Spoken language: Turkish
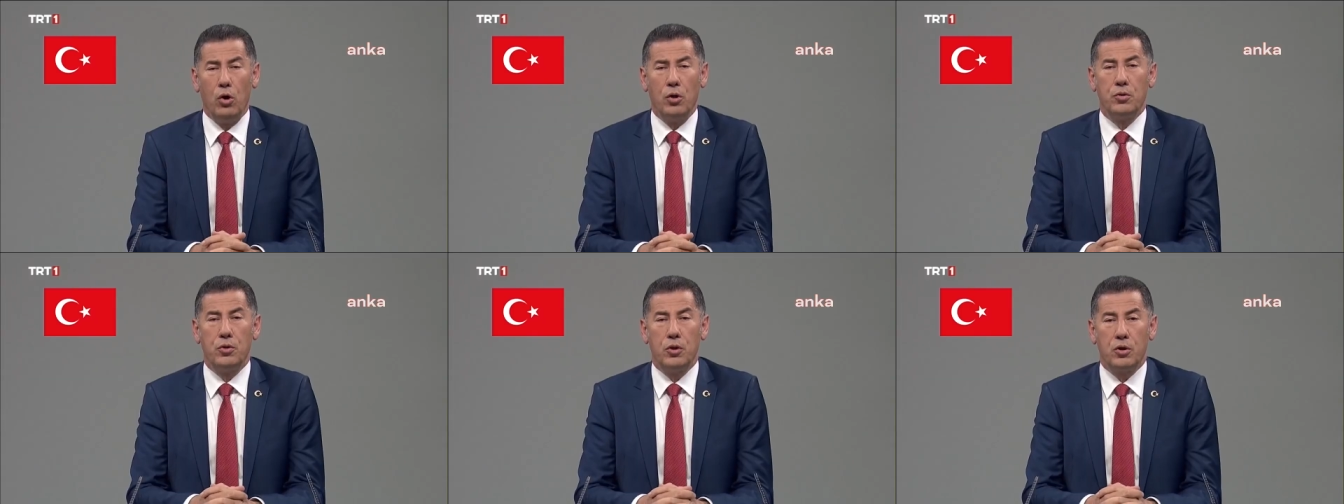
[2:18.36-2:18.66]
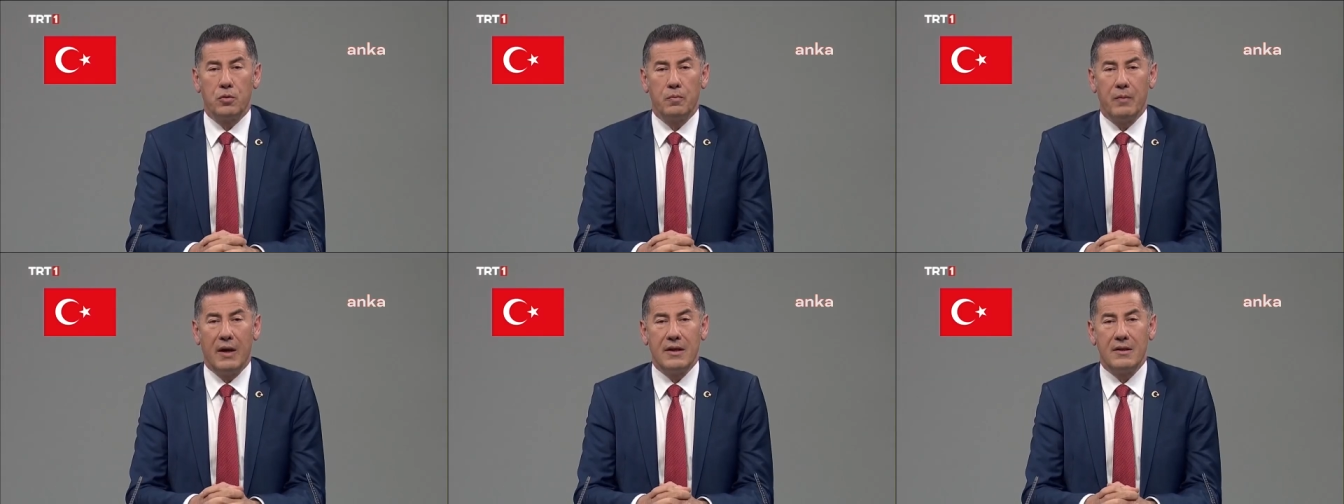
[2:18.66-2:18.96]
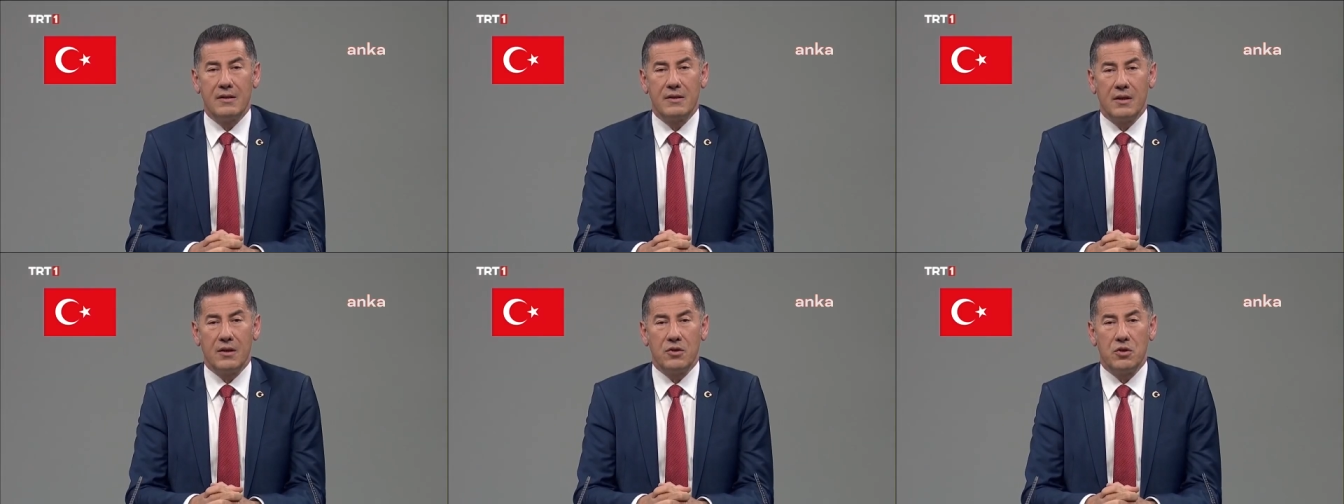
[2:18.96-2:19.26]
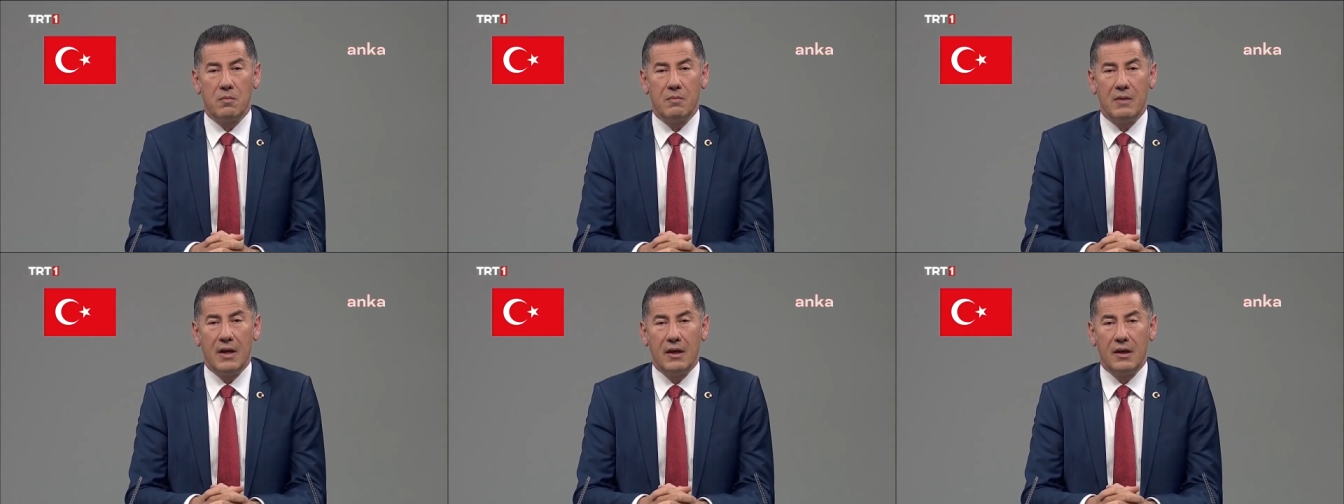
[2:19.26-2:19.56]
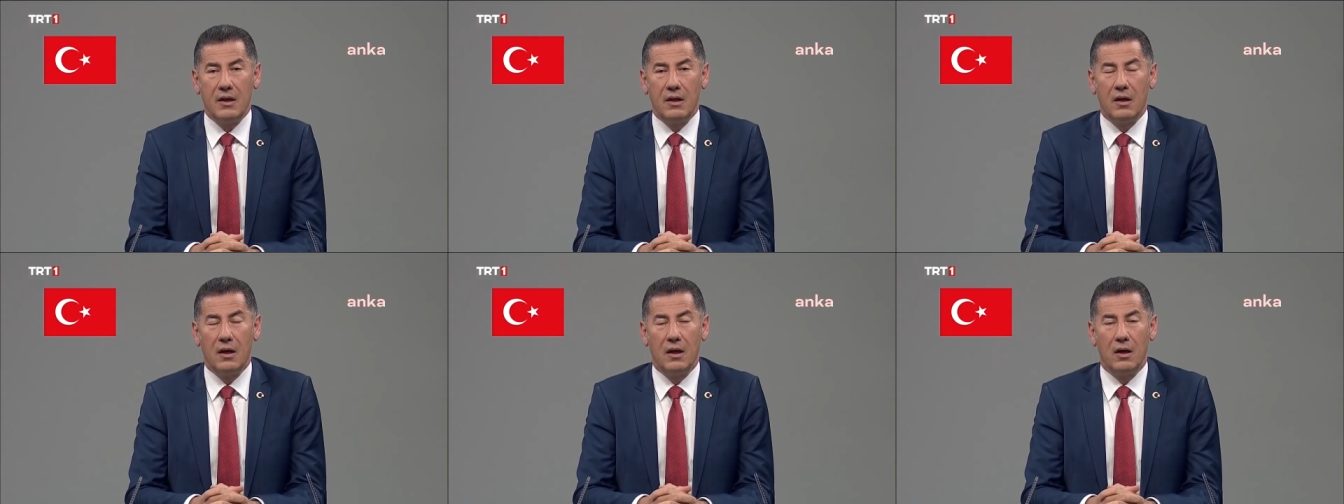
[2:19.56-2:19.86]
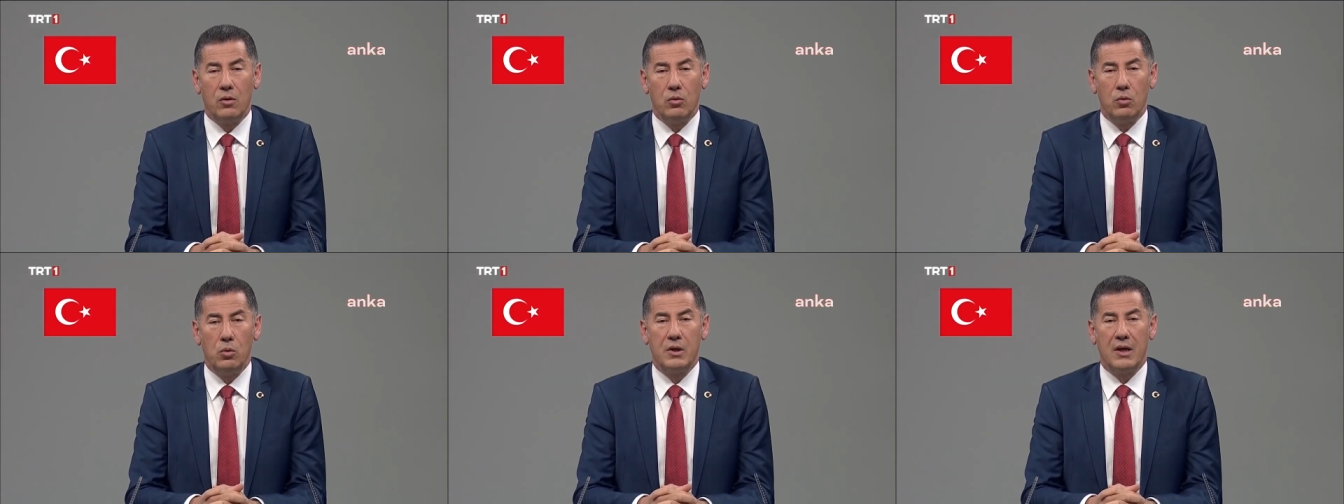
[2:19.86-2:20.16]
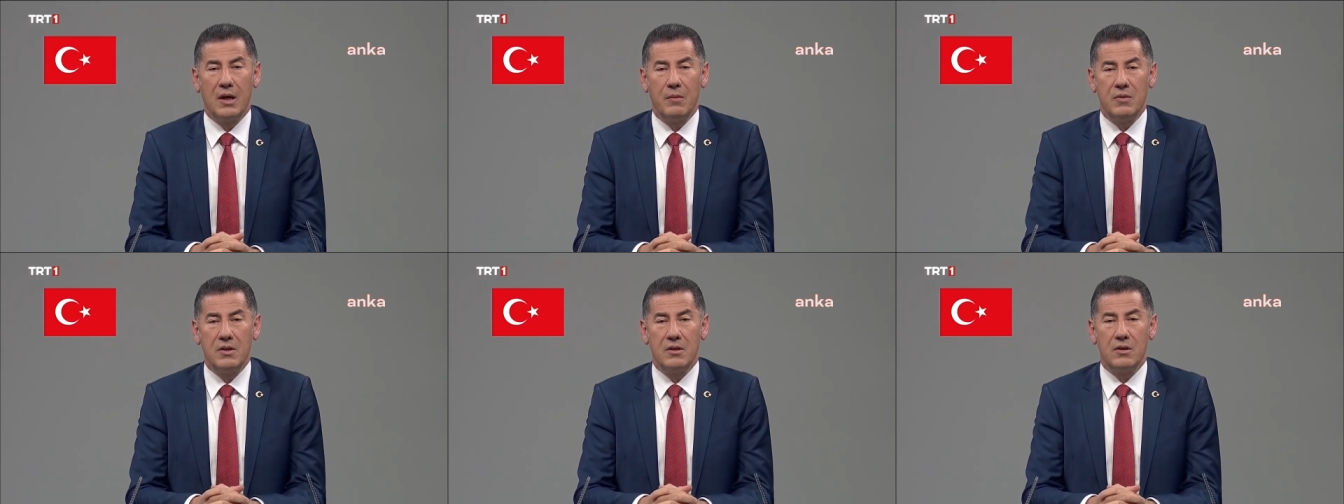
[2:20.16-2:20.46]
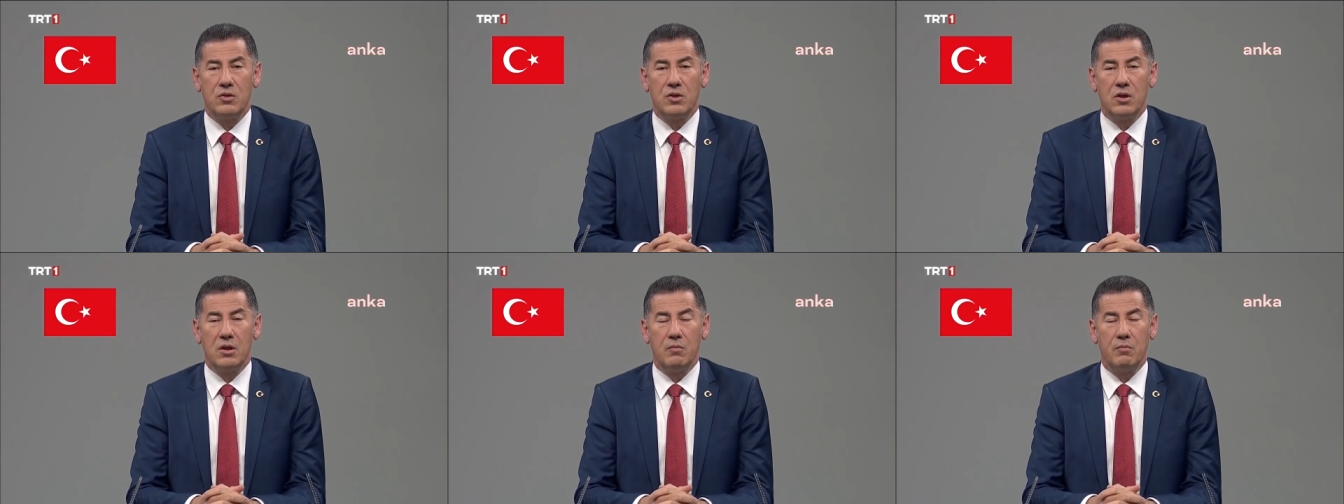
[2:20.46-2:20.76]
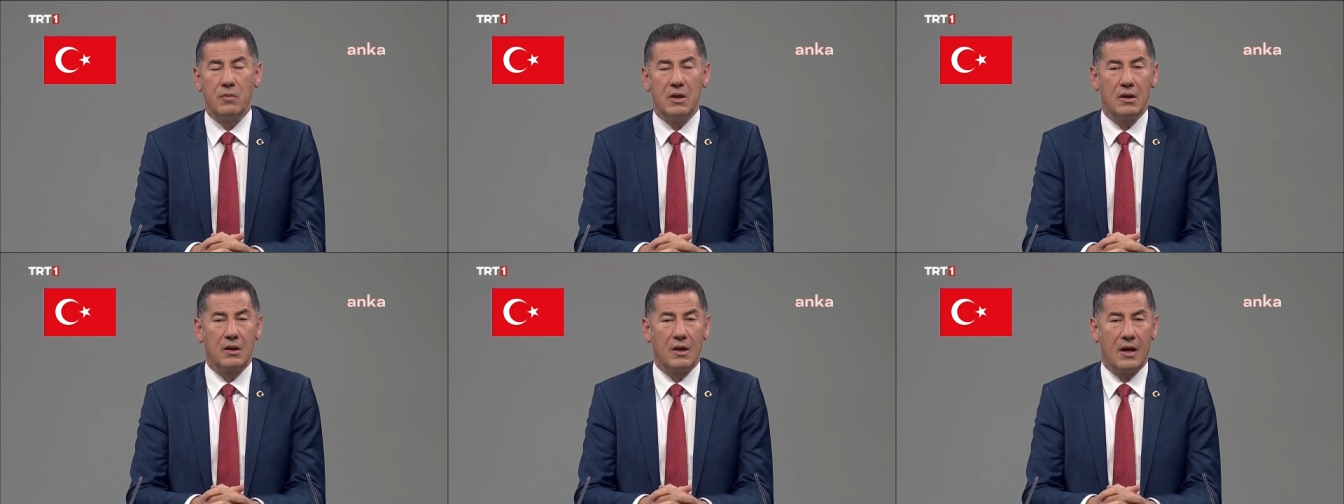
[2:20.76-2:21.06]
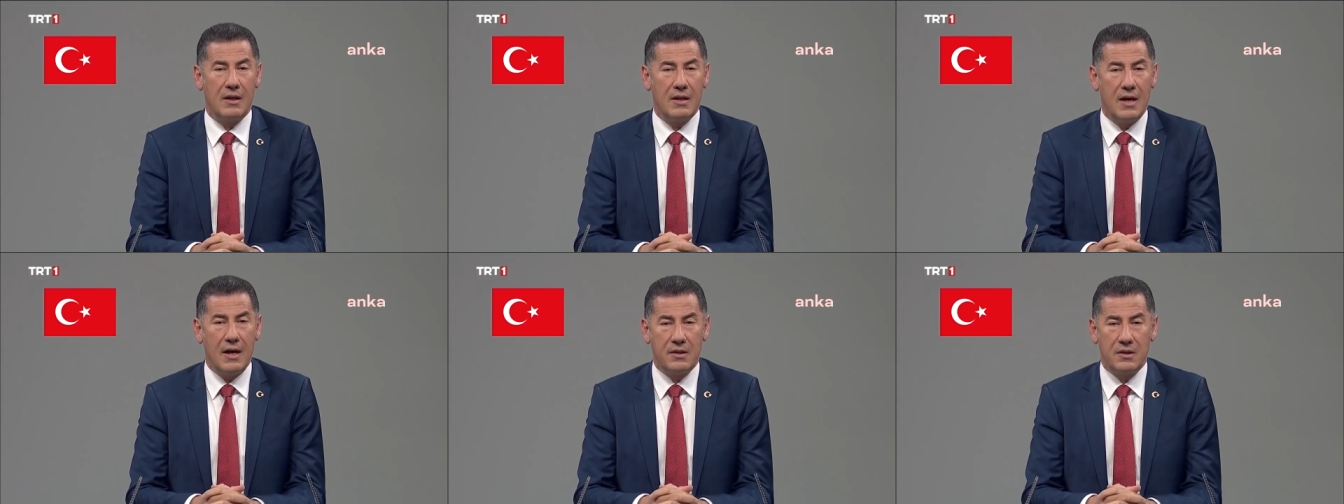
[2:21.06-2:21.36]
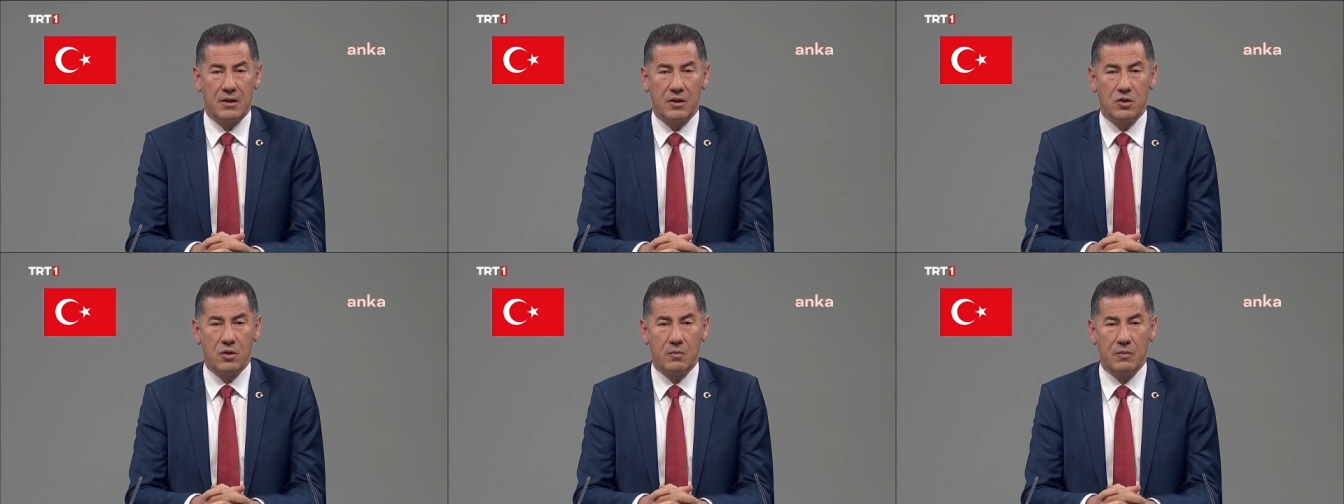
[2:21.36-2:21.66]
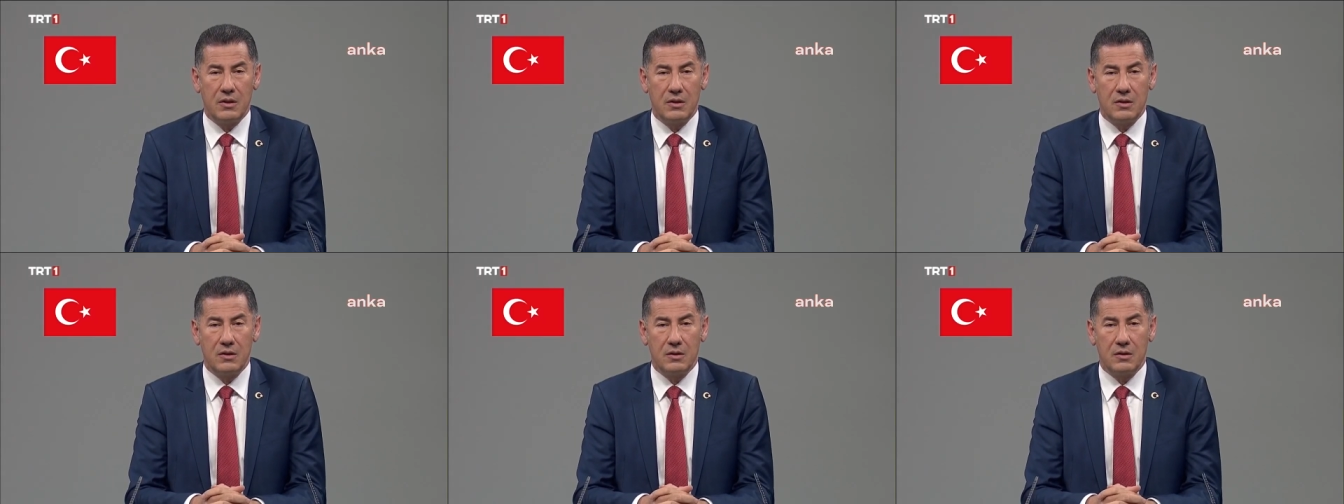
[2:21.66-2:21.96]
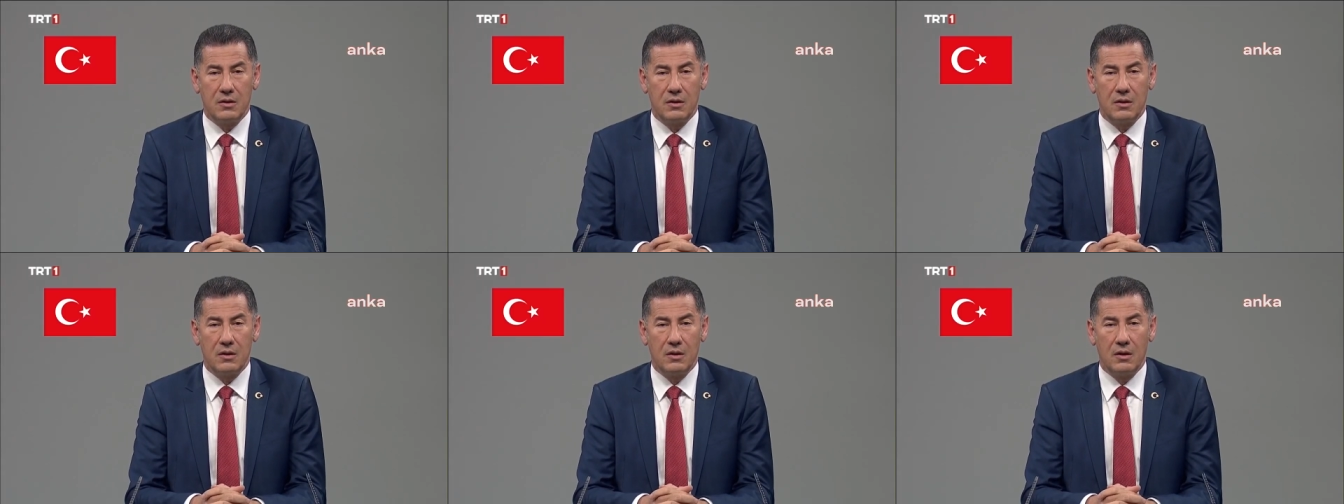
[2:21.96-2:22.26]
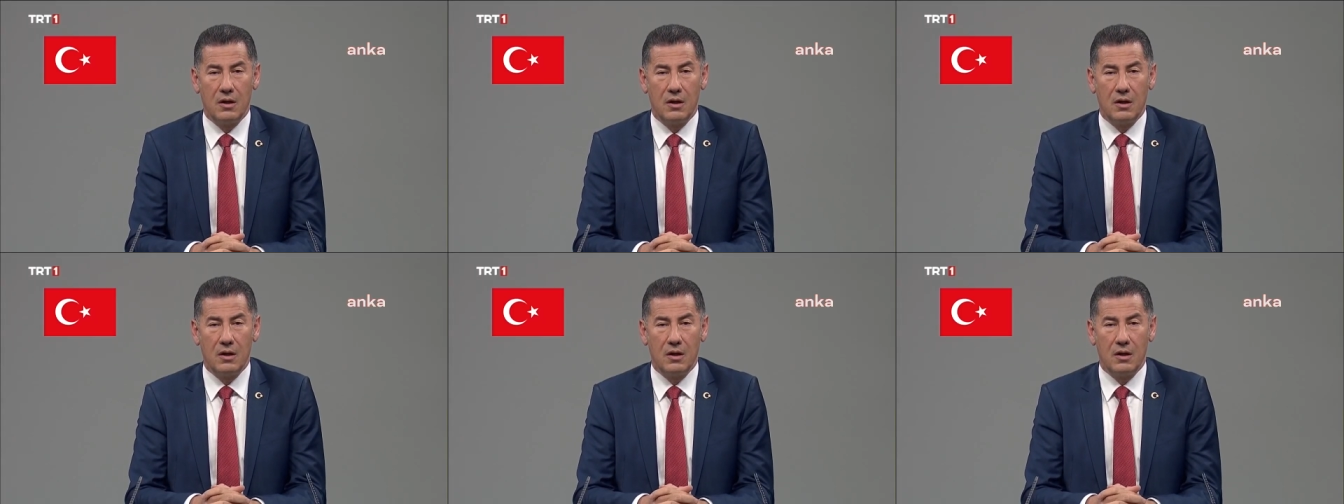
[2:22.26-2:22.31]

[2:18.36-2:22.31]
14 Mayıs seçimleri ülkemiz için bir kader seçimidir.